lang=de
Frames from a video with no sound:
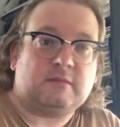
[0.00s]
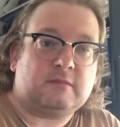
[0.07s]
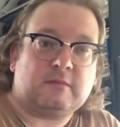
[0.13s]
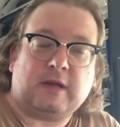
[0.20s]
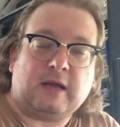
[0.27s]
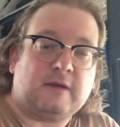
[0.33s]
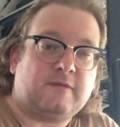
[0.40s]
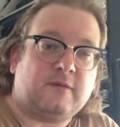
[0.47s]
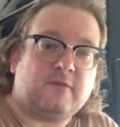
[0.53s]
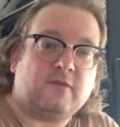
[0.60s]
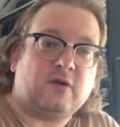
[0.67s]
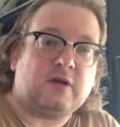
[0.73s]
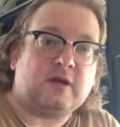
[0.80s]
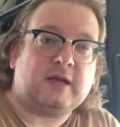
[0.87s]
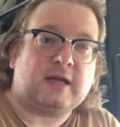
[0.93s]
ja, vom
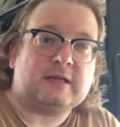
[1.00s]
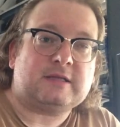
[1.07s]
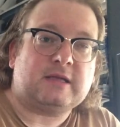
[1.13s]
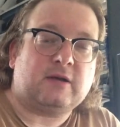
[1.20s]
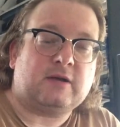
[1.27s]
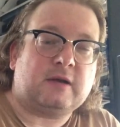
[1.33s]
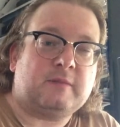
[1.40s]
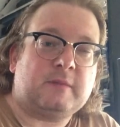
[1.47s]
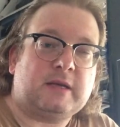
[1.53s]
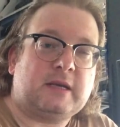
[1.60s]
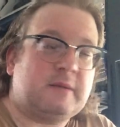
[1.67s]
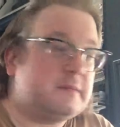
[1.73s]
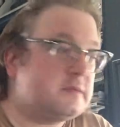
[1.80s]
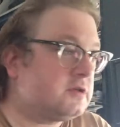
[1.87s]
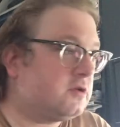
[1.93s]
Wolkenkratzer oder mit
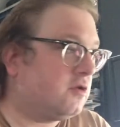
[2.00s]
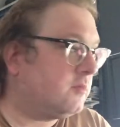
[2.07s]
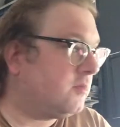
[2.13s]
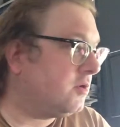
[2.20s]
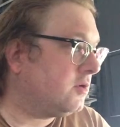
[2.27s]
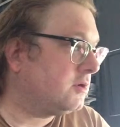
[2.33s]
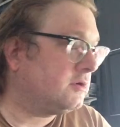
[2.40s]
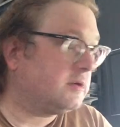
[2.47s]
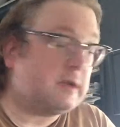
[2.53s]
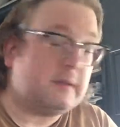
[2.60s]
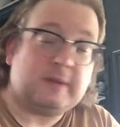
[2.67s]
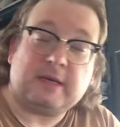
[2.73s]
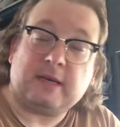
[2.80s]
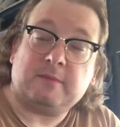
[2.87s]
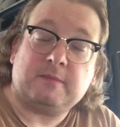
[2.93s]
dem Snowboard oder
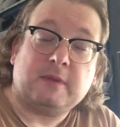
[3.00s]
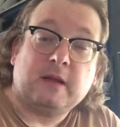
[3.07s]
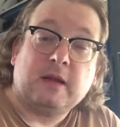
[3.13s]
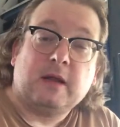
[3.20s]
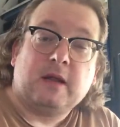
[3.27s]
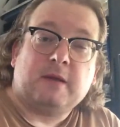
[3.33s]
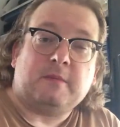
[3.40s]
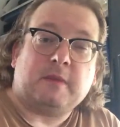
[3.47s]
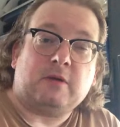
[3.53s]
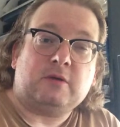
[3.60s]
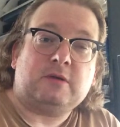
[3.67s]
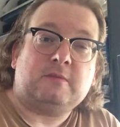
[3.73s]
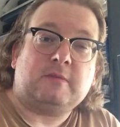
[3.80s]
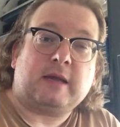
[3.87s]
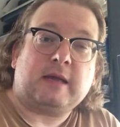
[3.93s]
mit dem
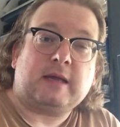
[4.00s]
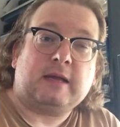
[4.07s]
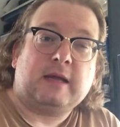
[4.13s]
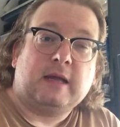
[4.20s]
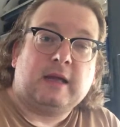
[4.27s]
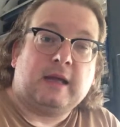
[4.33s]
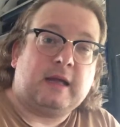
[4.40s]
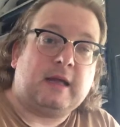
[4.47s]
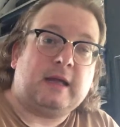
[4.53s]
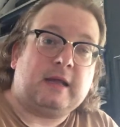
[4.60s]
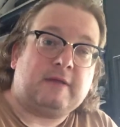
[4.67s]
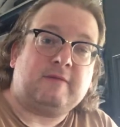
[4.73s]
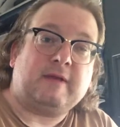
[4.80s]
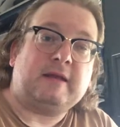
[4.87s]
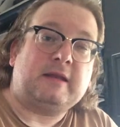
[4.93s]
Mountainbike. Äh,
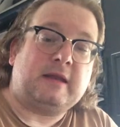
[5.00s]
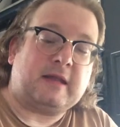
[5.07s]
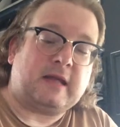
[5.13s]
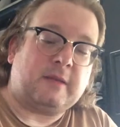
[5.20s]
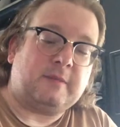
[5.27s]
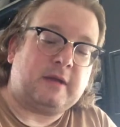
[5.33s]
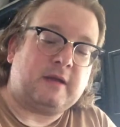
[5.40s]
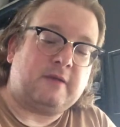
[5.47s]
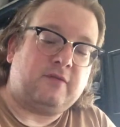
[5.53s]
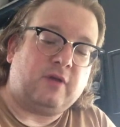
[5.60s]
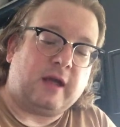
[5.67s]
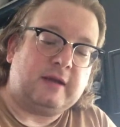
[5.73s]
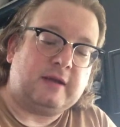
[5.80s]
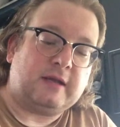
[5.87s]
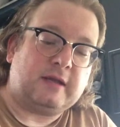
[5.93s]
ich wende die Kamera
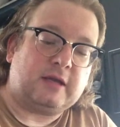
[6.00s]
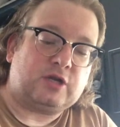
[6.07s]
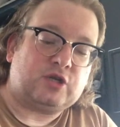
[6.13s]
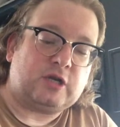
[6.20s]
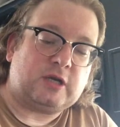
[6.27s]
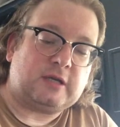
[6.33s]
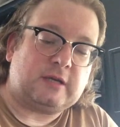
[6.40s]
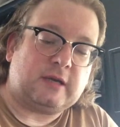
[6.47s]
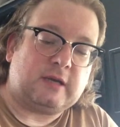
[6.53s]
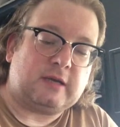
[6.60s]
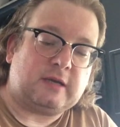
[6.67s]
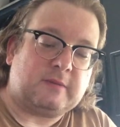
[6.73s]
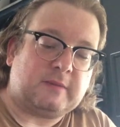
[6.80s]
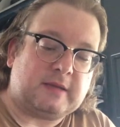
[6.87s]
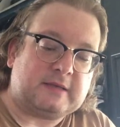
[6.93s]
für andere Geschichten an.
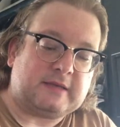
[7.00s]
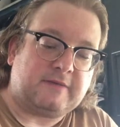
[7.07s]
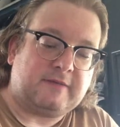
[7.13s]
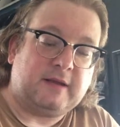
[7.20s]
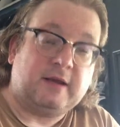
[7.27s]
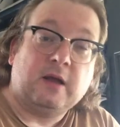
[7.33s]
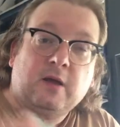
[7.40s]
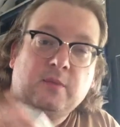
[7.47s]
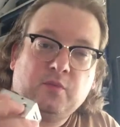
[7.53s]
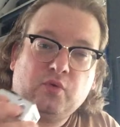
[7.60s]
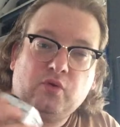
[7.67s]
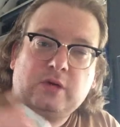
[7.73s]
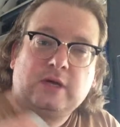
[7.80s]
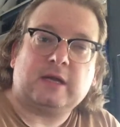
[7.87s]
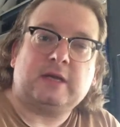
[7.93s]
Ich mache sehr viel
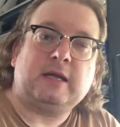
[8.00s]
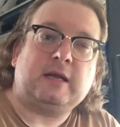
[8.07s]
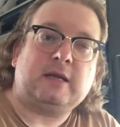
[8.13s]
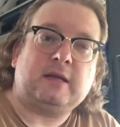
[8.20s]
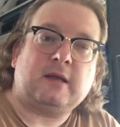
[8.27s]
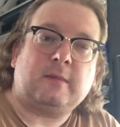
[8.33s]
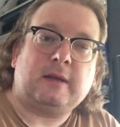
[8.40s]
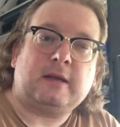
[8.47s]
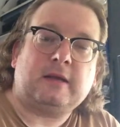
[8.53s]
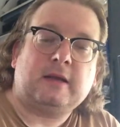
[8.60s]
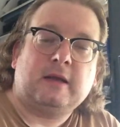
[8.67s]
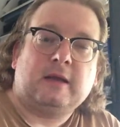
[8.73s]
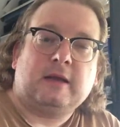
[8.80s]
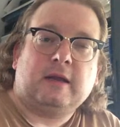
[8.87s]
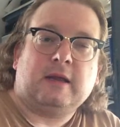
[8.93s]
Buchkritiken damit.
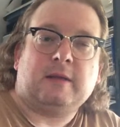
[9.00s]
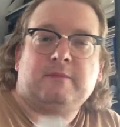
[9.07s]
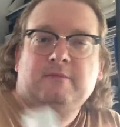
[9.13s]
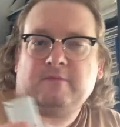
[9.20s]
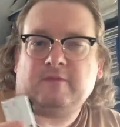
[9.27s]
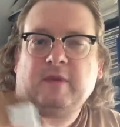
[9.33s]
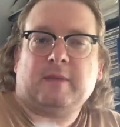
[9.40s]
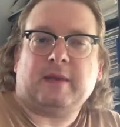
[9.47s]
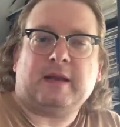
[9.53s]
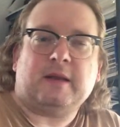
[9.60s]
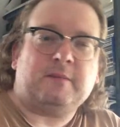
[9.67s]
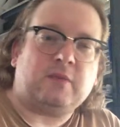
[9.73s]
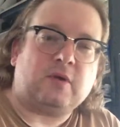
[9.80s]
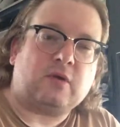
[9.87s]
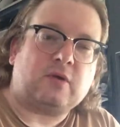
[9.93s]
Ähm, wer
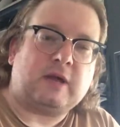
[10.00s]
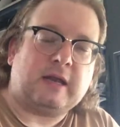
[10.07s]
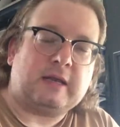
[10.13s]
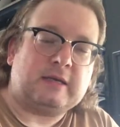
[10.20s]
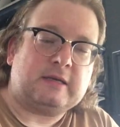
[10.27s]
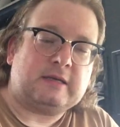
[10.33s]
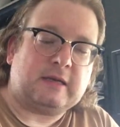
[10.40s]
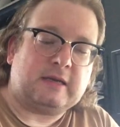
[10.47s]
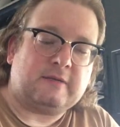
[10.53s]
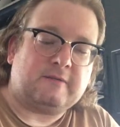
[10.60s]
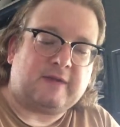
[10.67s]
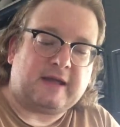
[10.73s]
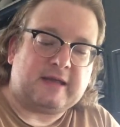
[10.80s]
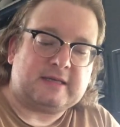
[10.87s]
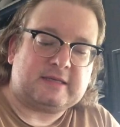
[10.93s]
meinen Blog kennt, äh,
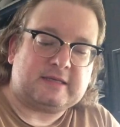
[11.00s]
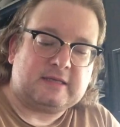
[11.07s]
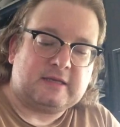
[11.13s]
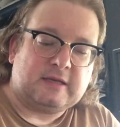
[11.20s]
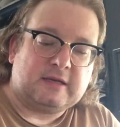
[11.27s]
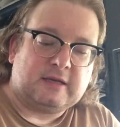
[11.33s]
weiß,